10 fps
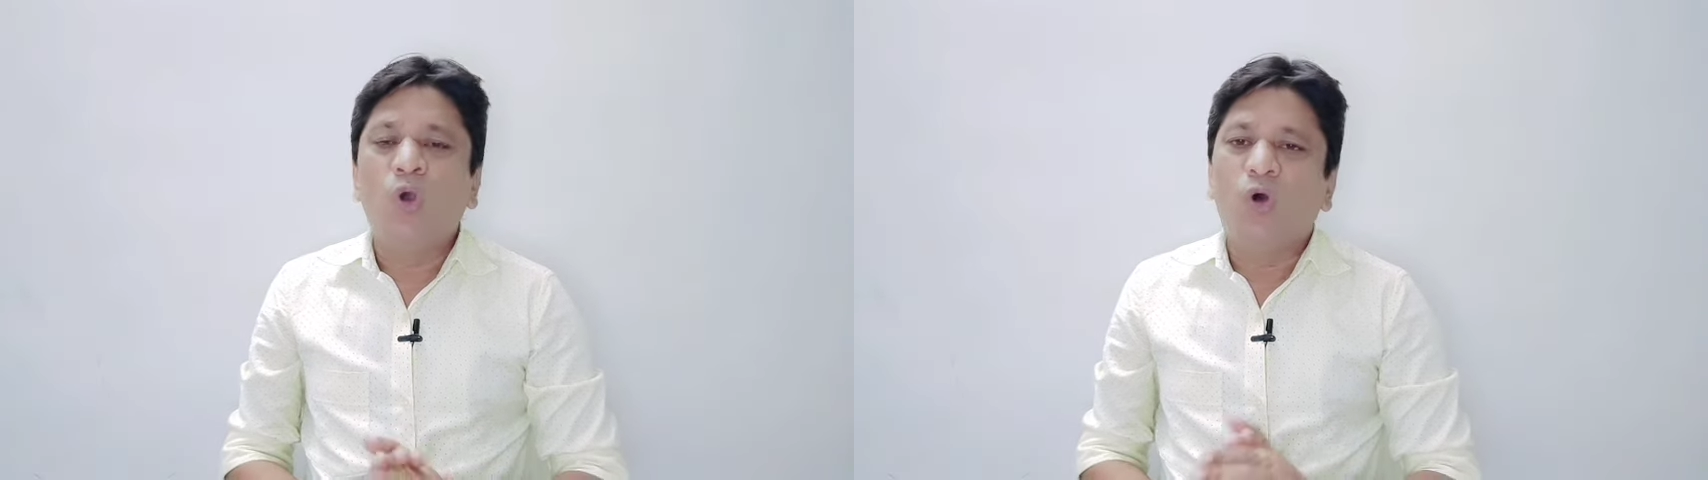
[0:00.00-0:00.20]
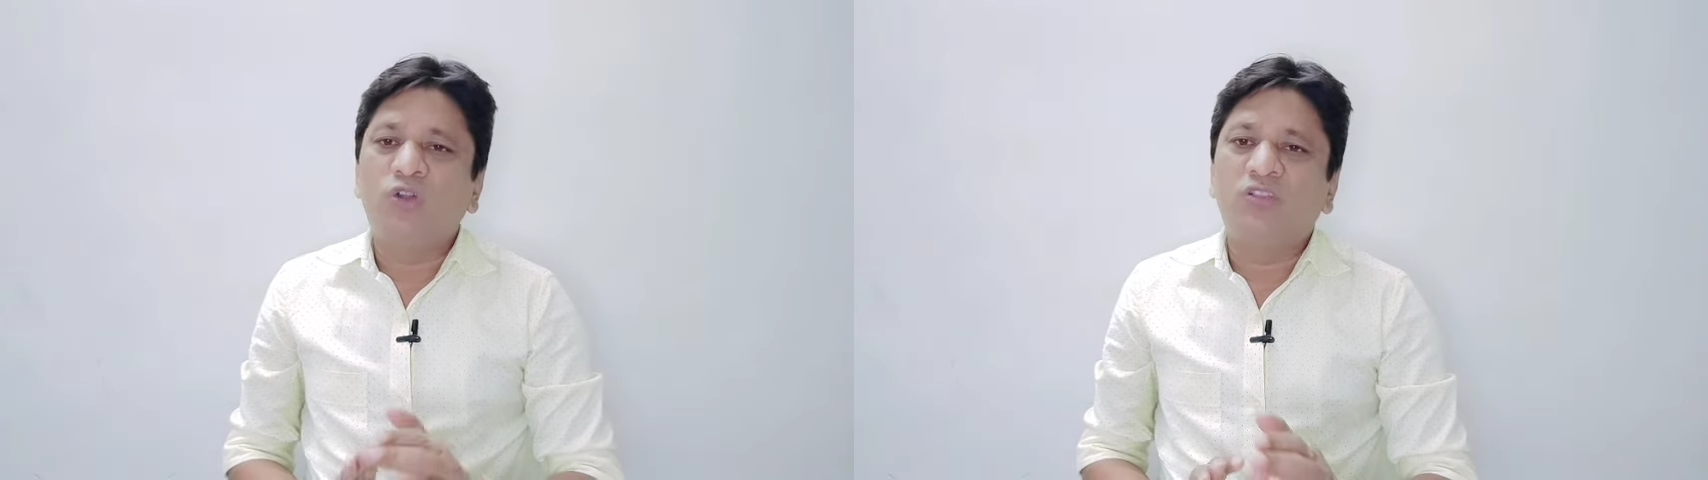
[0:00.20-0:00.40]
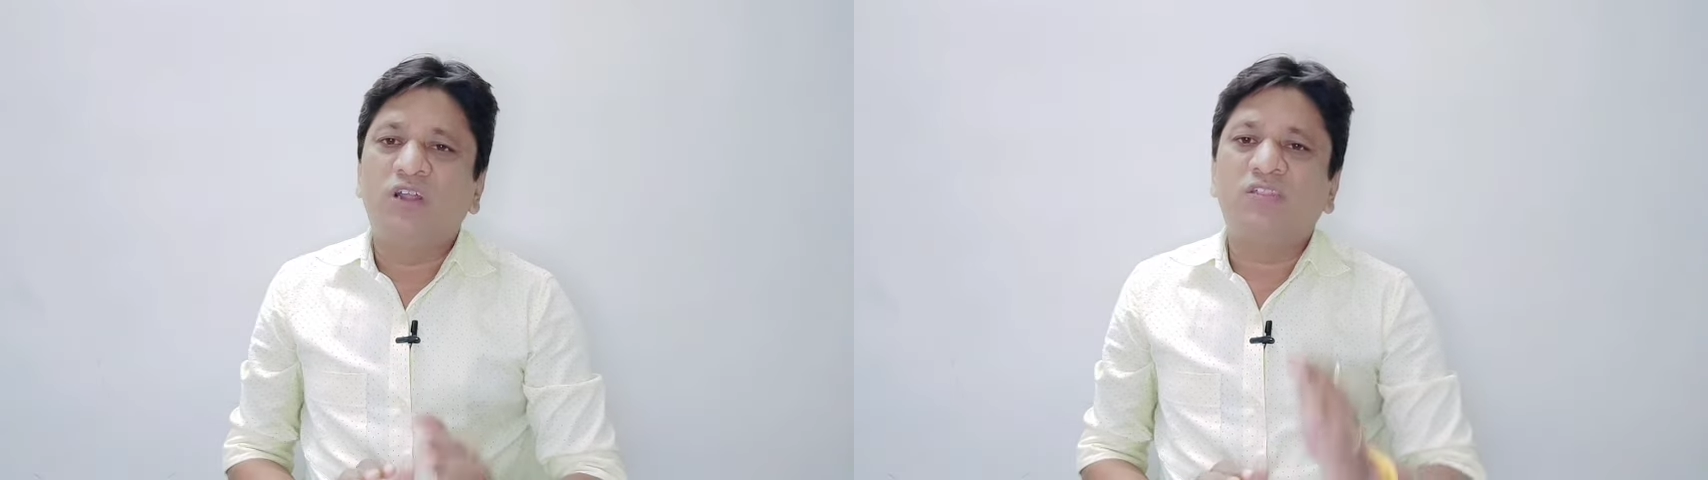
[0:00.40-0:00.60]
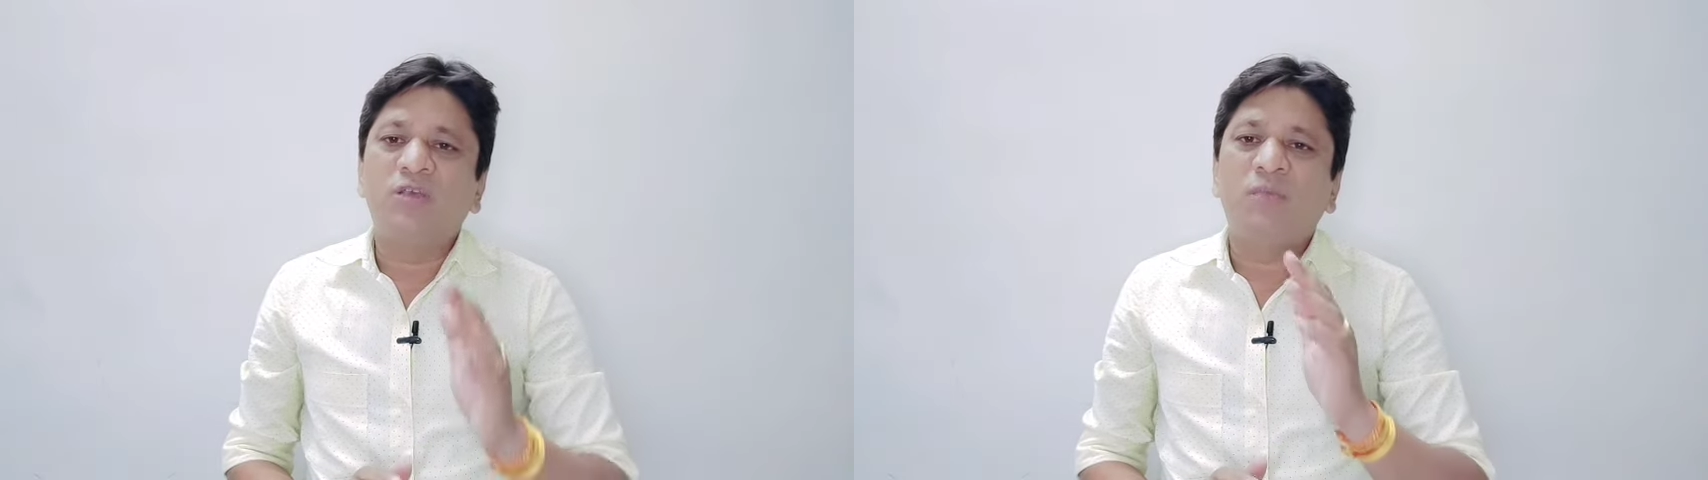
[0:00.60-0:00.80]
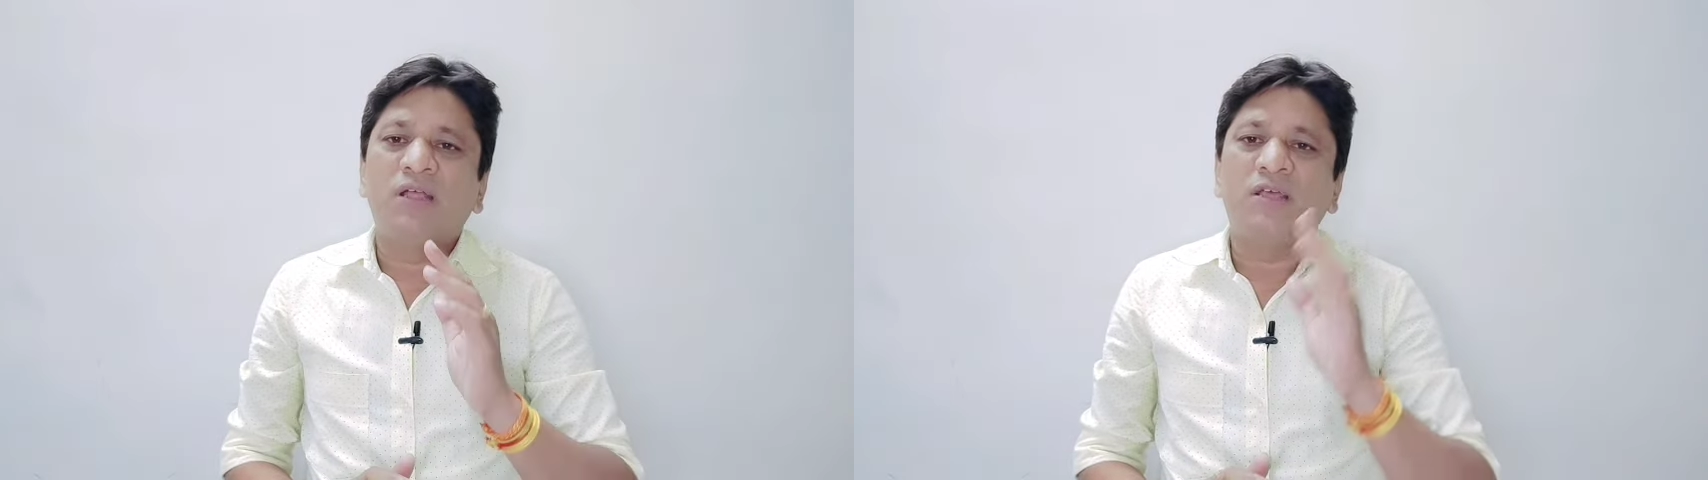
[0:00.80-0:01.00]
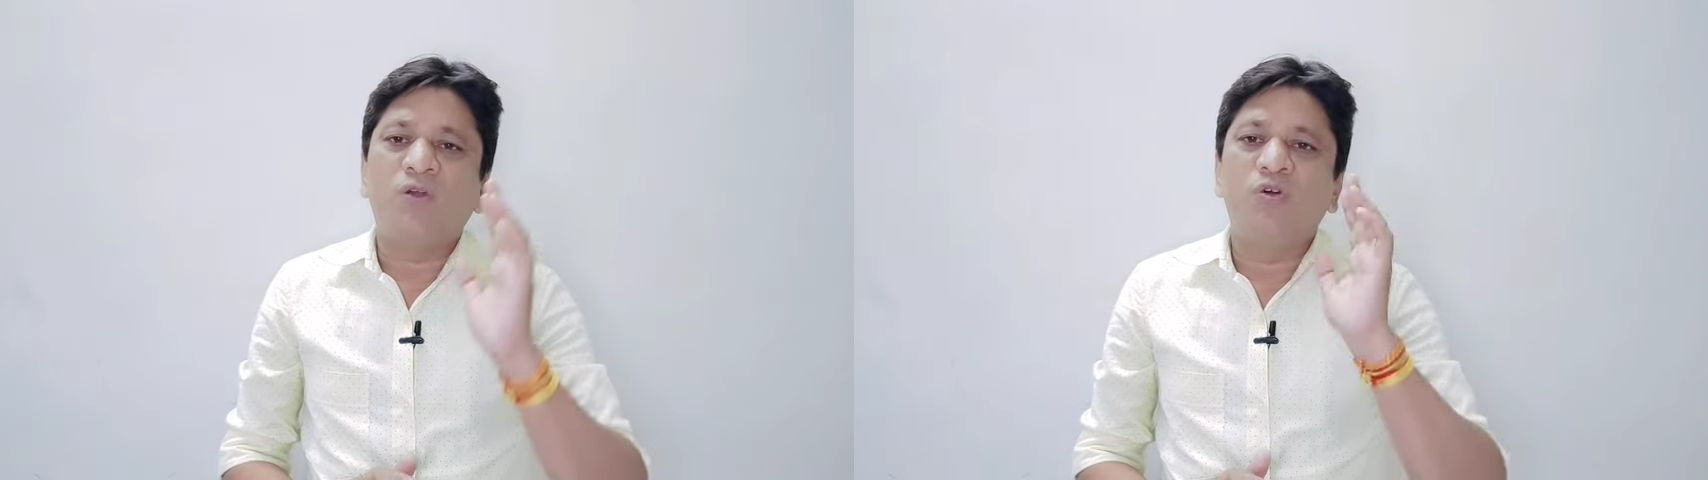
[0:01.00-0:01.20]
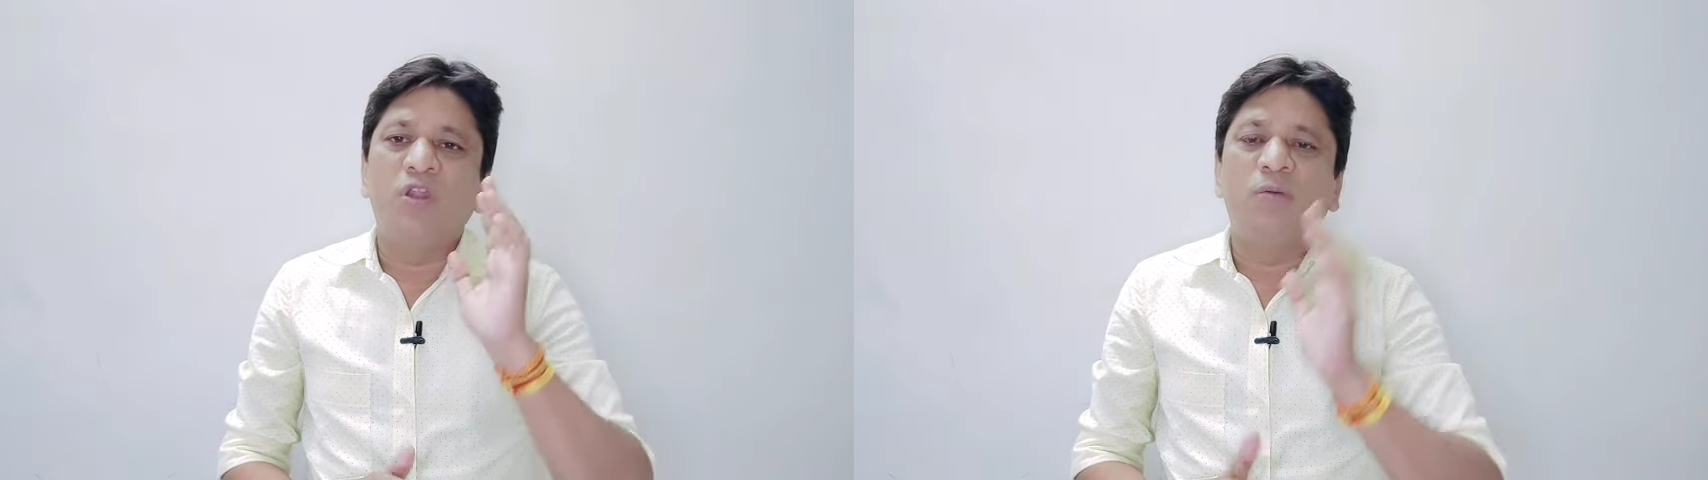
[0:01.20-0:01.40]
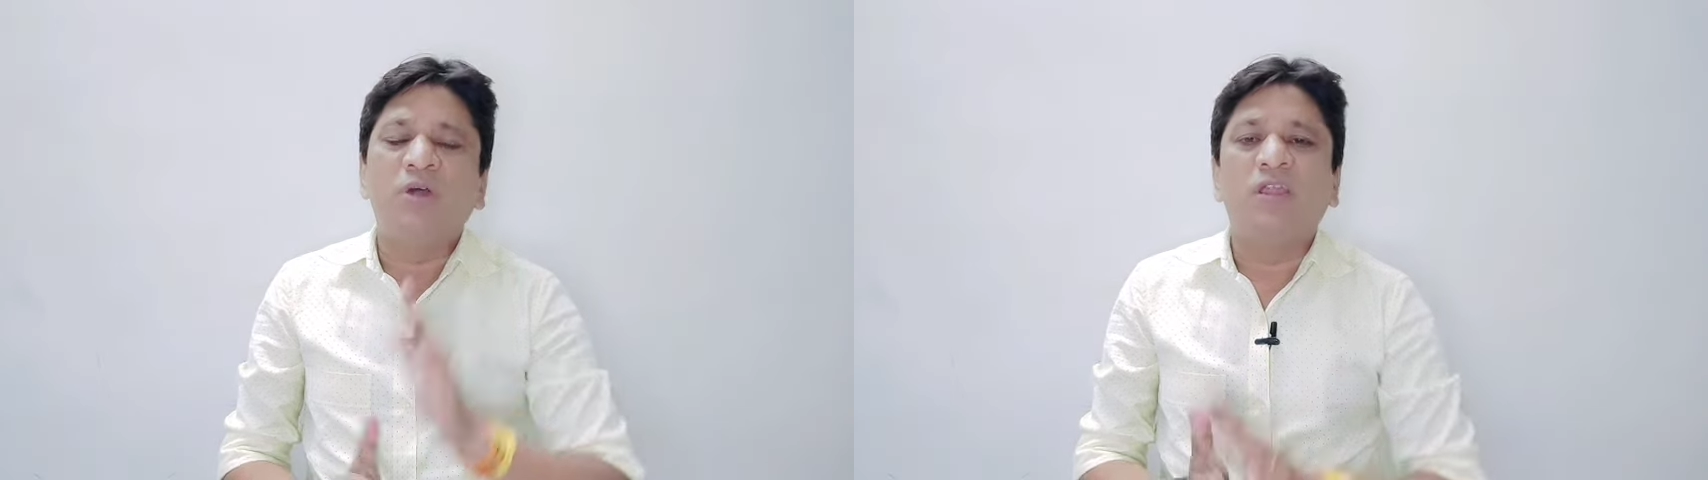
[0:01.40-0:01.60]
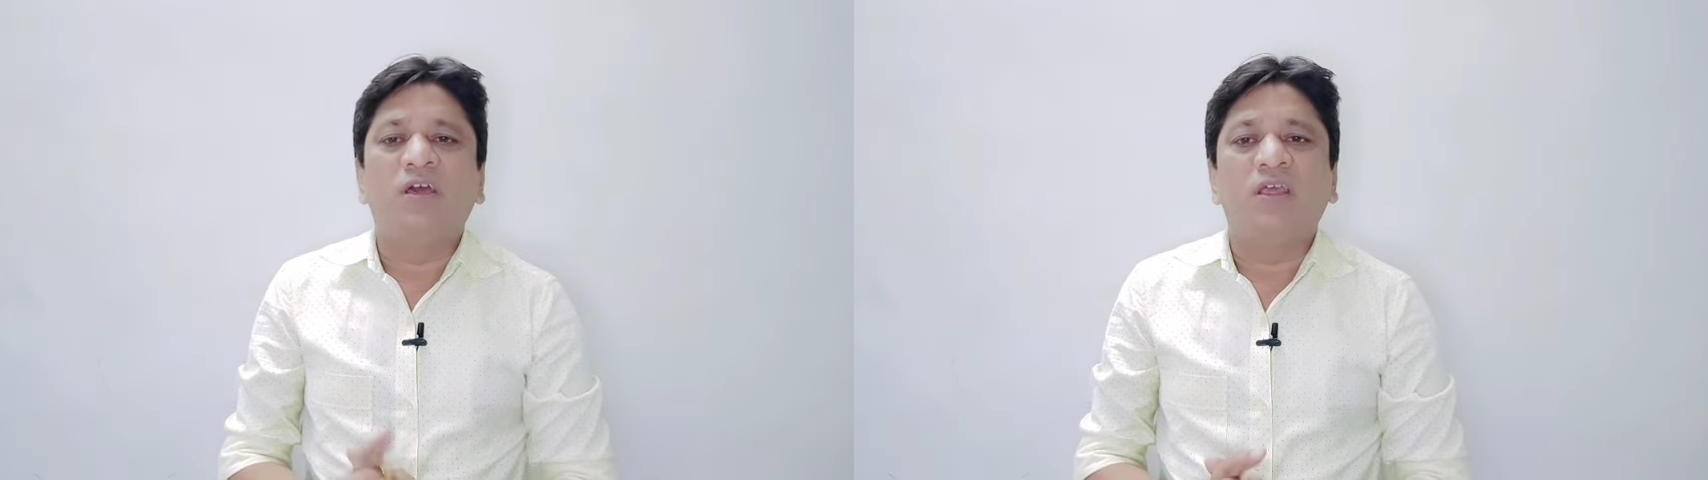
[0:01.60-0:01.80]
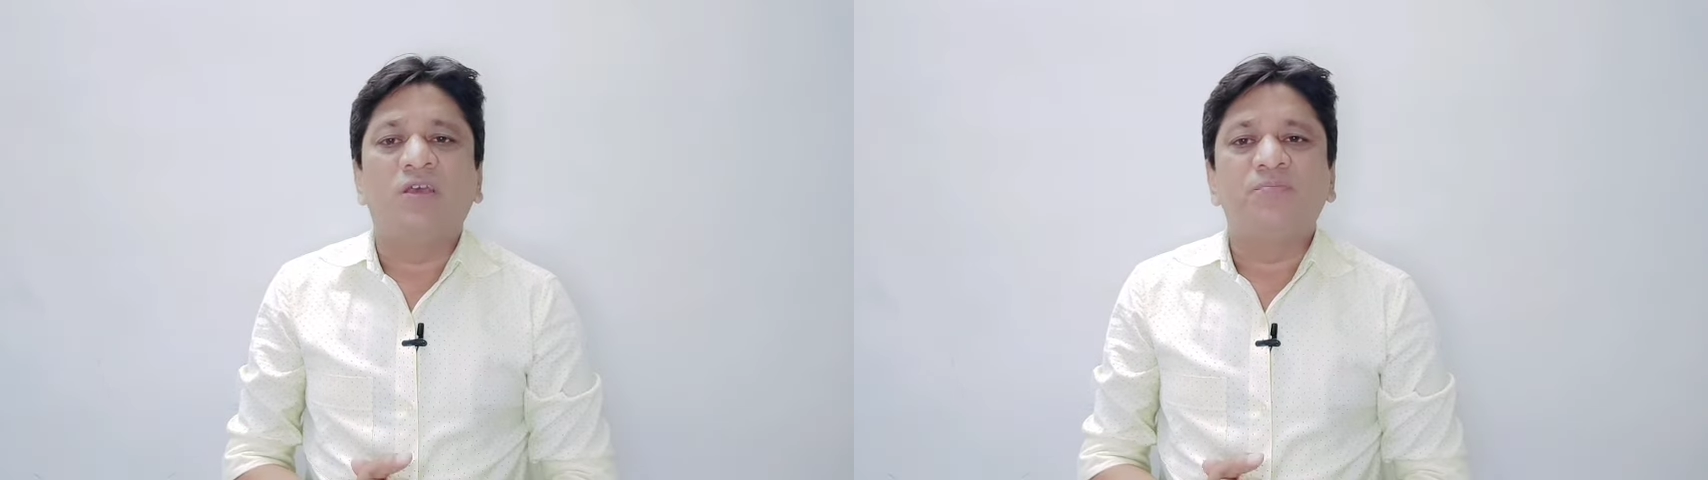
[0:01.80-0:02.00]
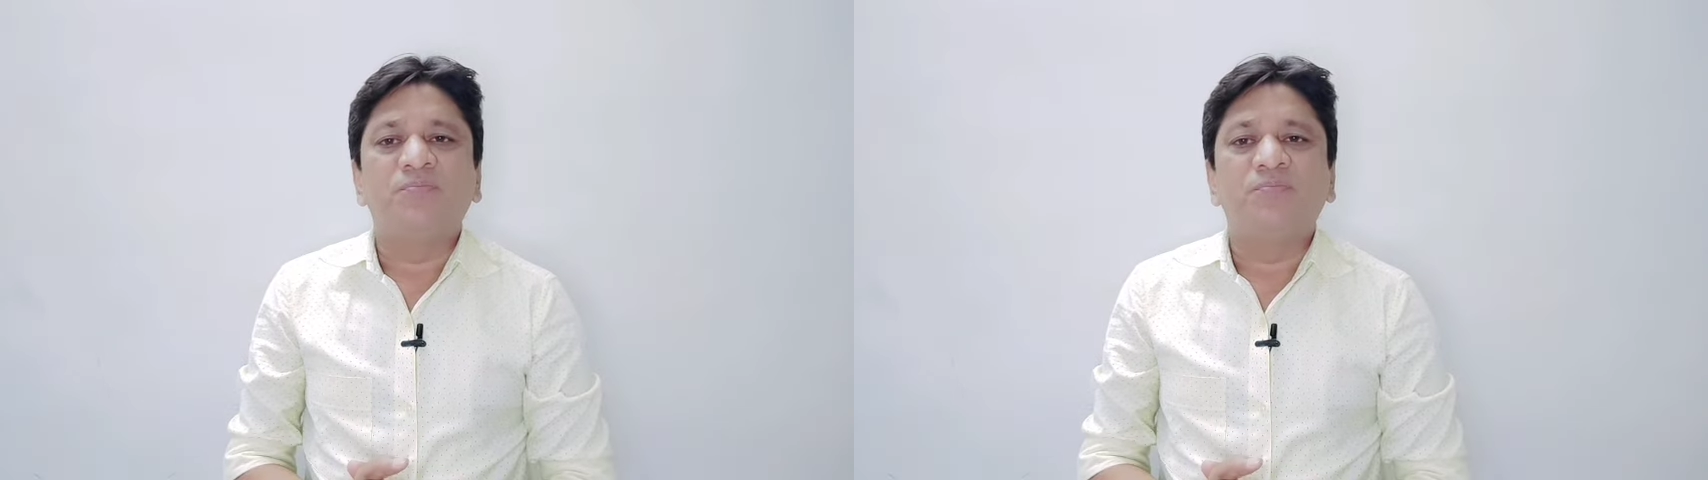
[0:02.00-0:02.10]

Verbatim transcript: और धरती माता को नमन करें